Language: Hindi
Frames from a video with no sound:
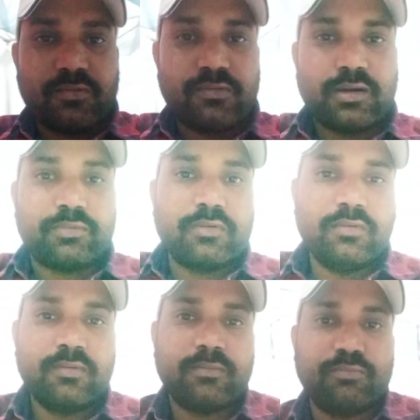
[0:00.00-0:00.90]
तो आपको
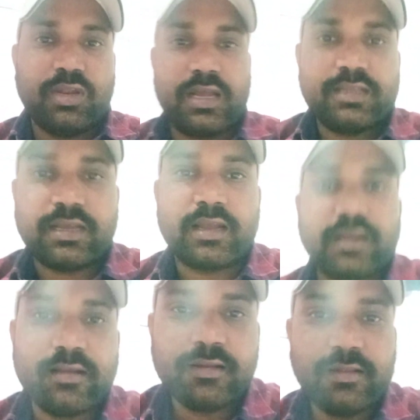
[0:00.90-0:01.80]
बुलाया
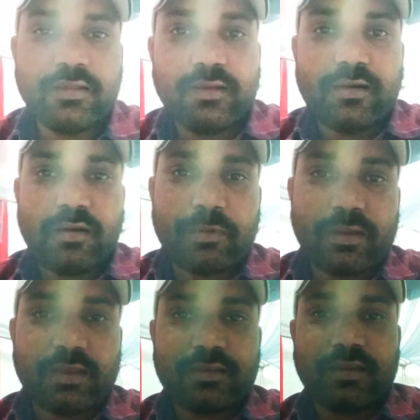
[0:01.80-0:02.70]
जाएगा
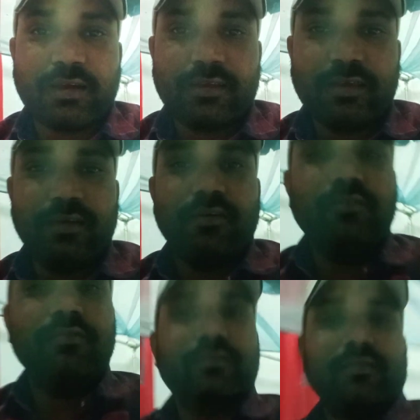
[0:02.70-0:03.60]
अपना राशन खाइए
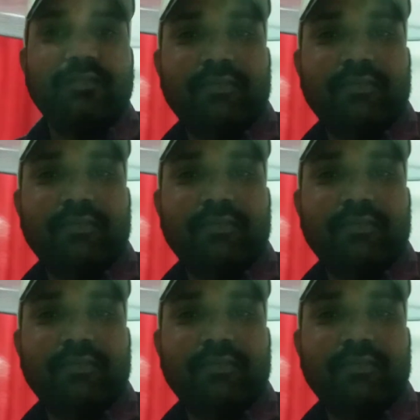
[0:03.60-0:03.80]
और